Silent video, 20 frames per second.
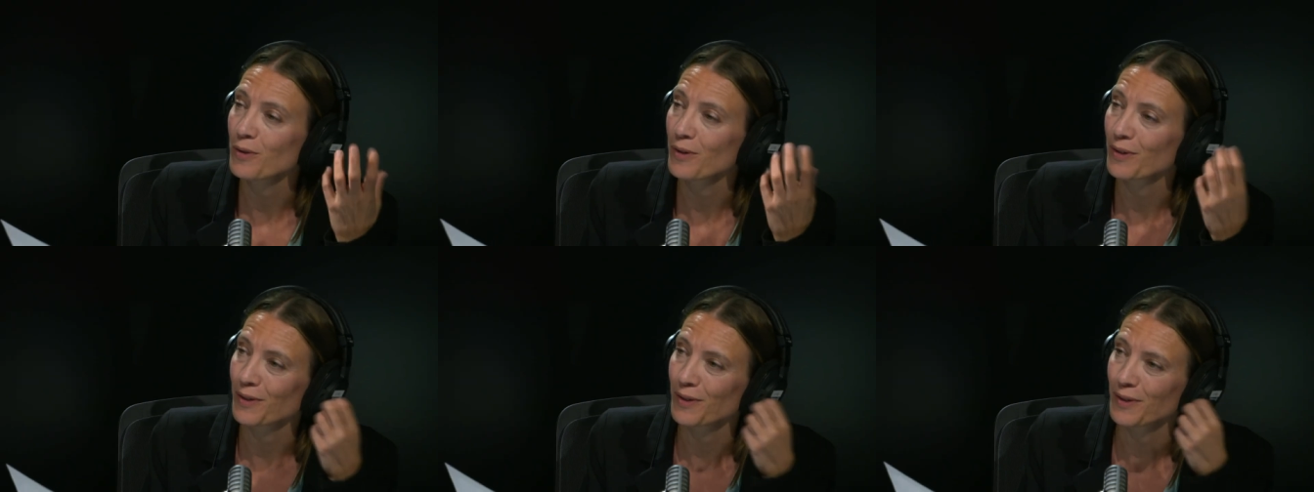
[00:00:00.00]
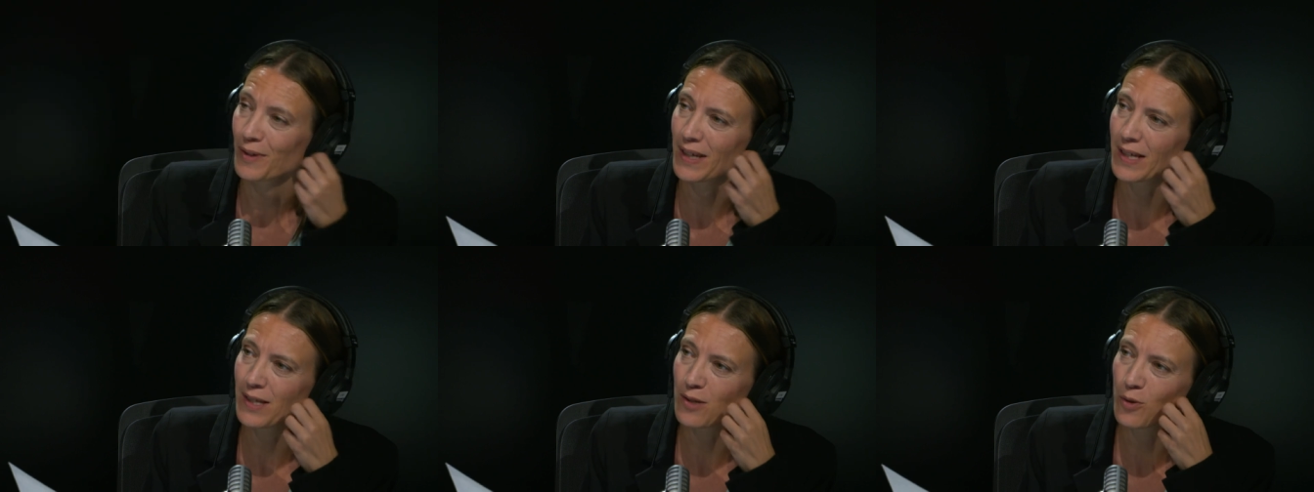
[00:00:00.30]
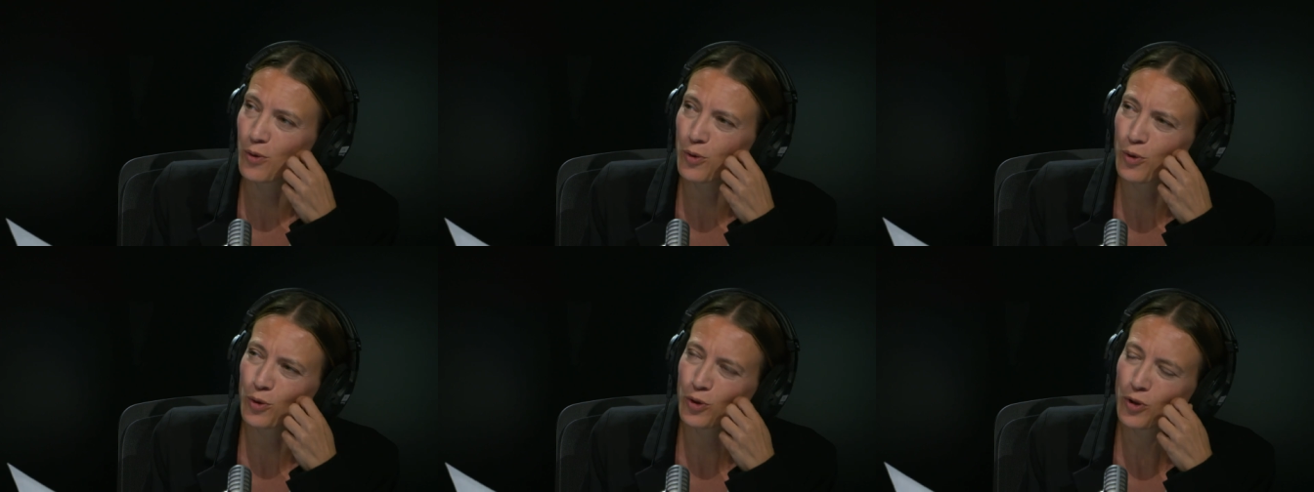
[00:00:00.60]
Euh, qu'est-ce
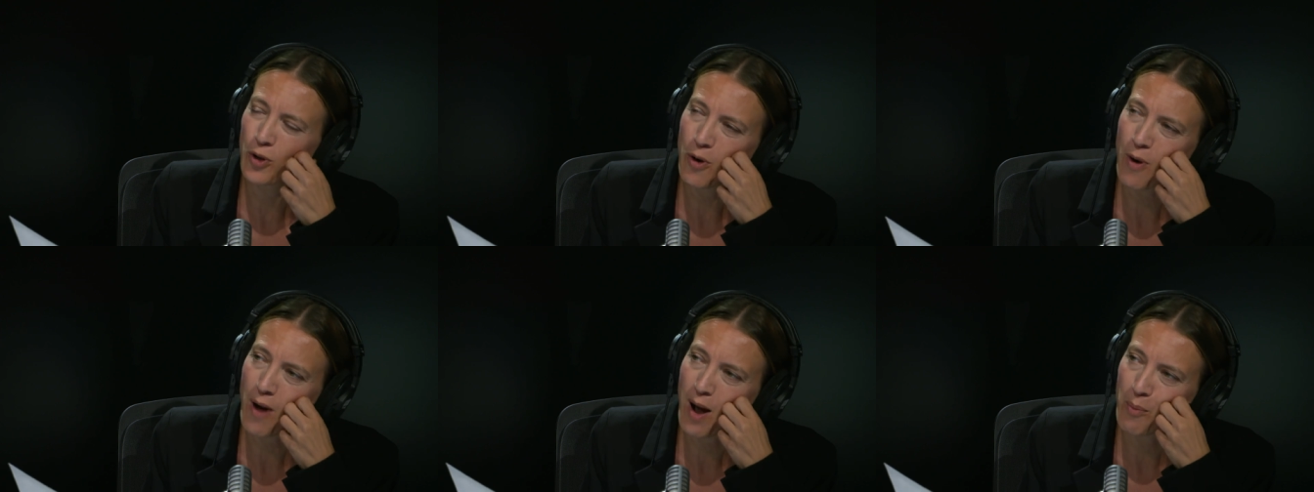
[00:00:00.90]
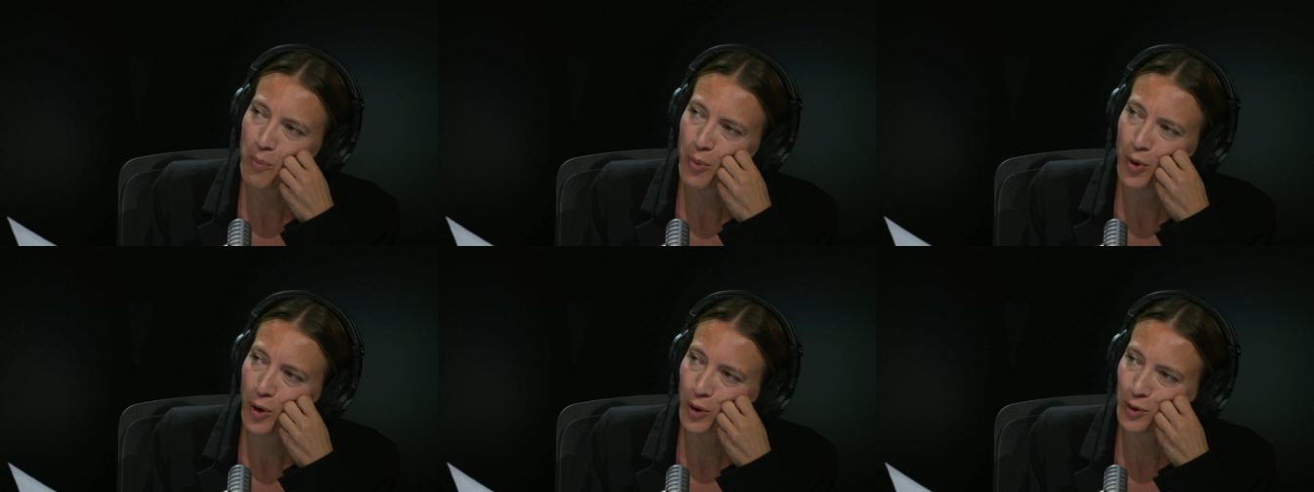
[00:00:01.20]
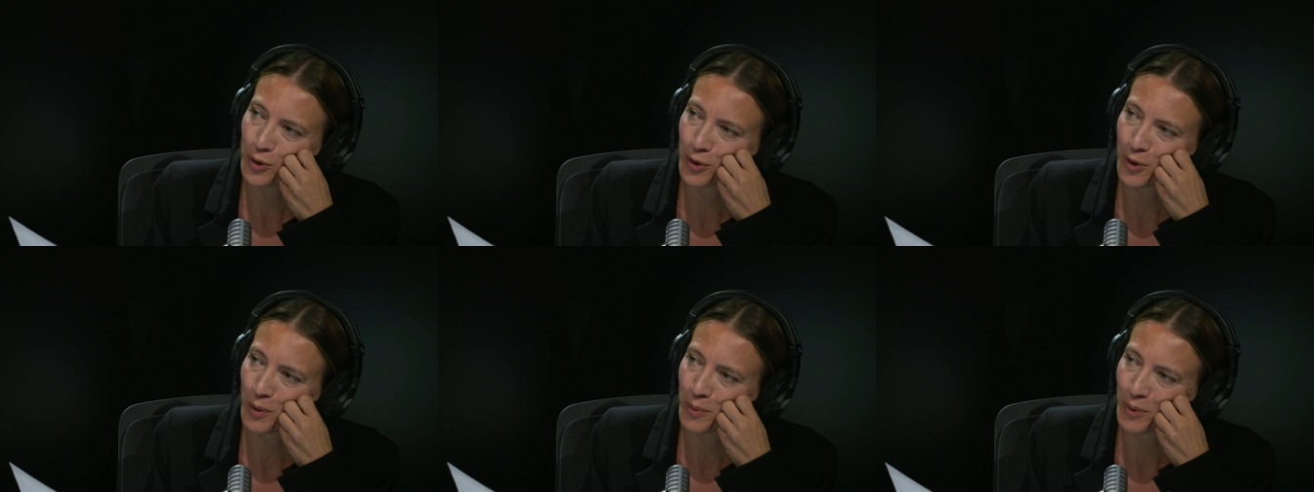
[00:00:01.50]
que mm. le temps
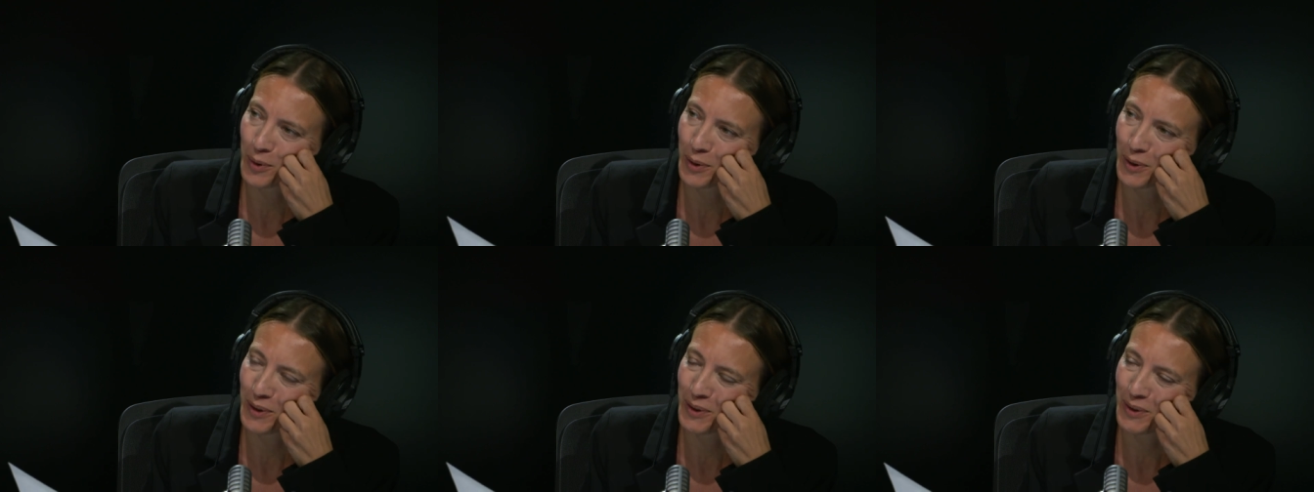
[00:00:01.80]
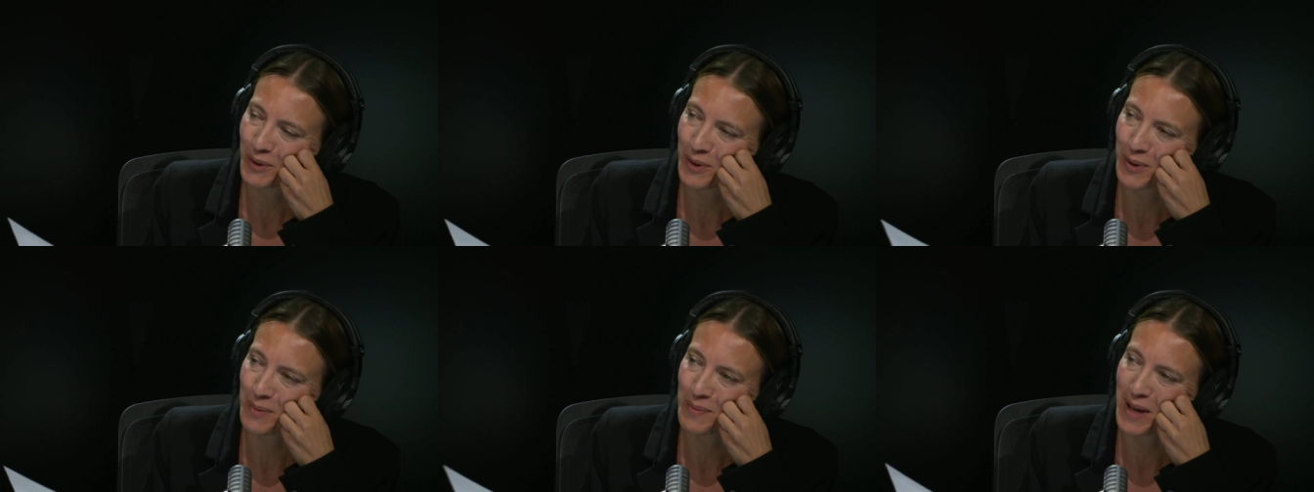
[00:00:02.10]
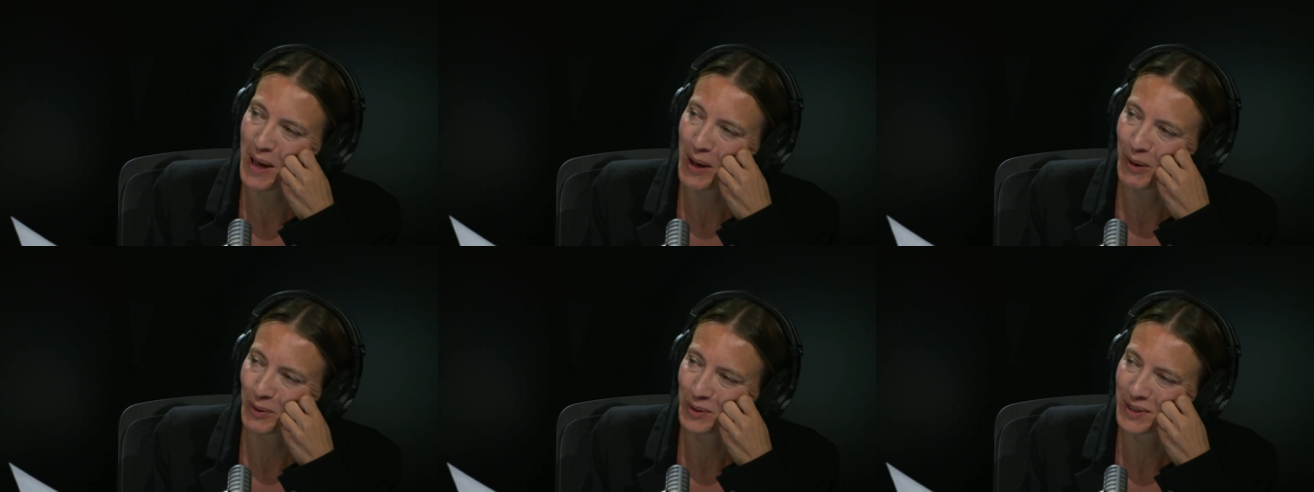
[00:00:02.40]
apporte comme, euh, comme
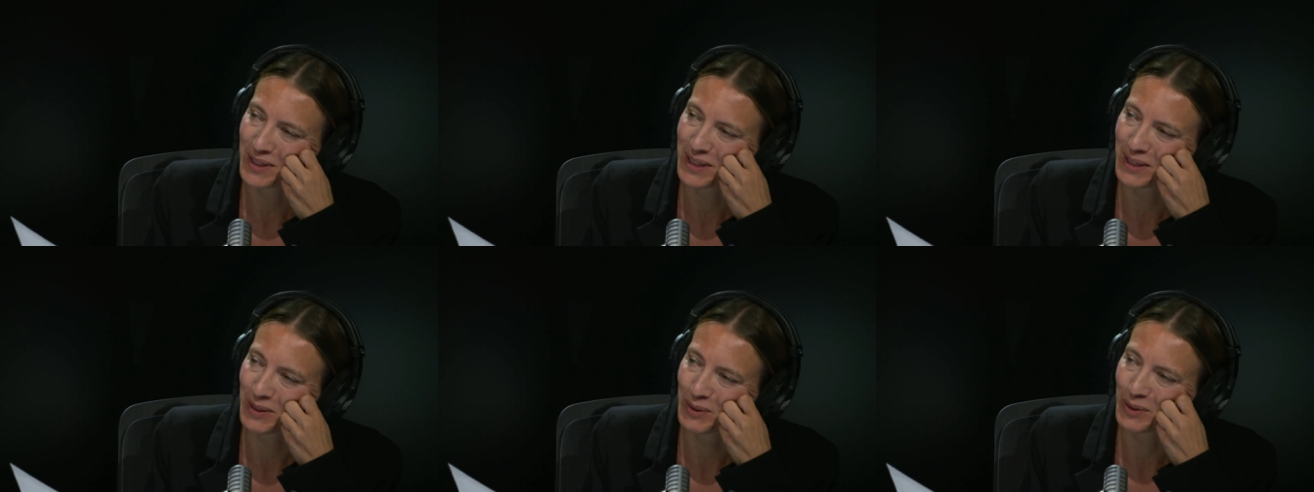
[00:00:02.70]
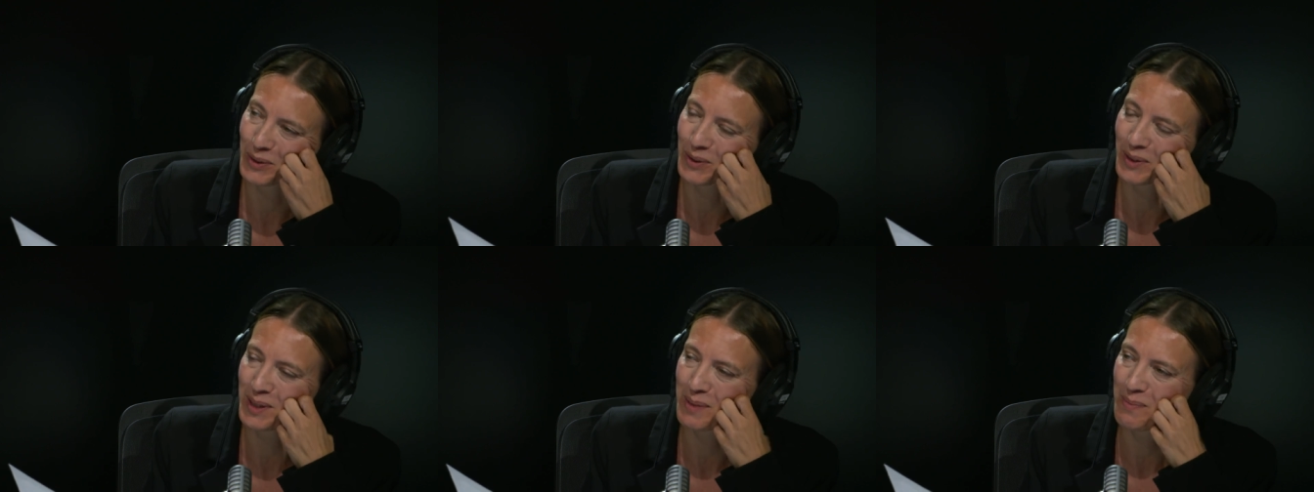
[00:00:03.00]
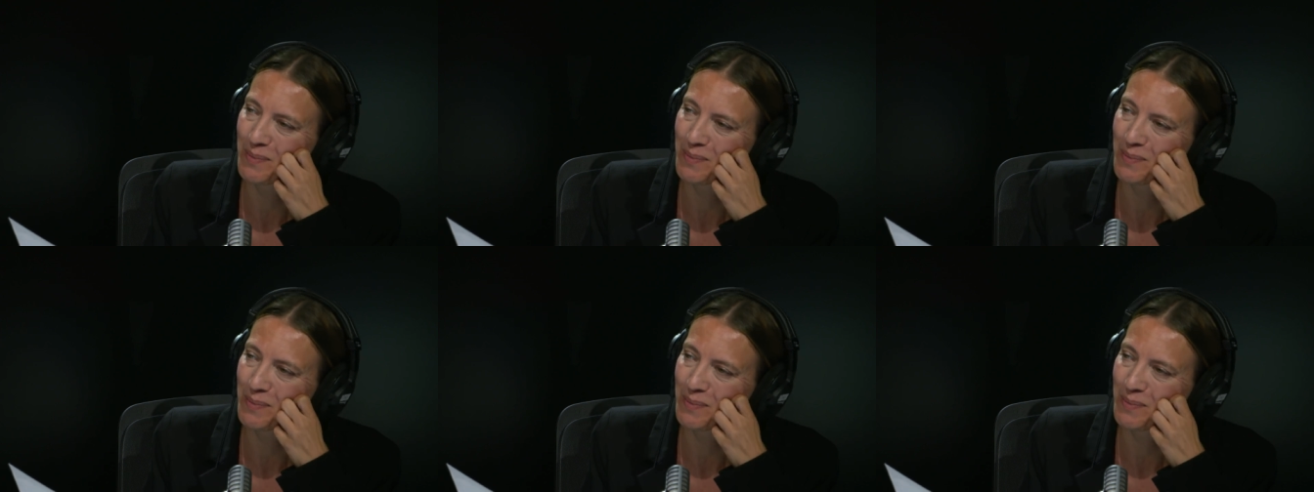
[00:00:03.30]
garantie, le temps qui